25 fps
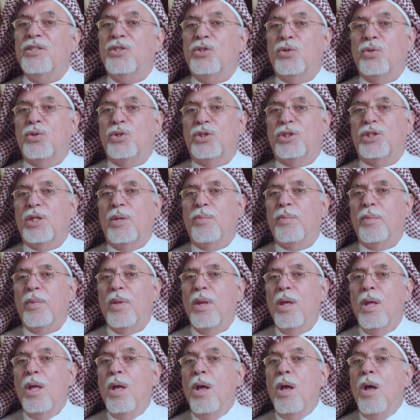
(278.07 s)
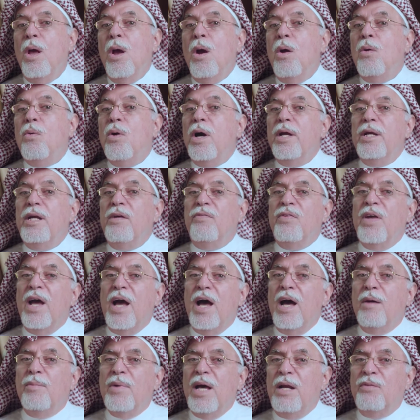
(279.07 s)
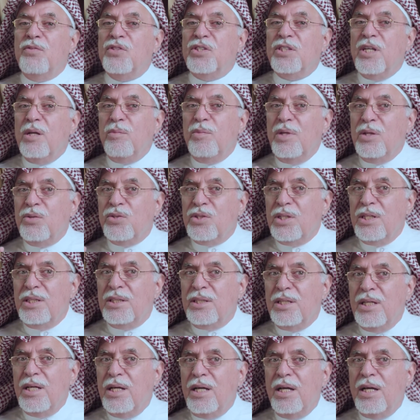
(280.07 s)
زوجته وأن في عام 1906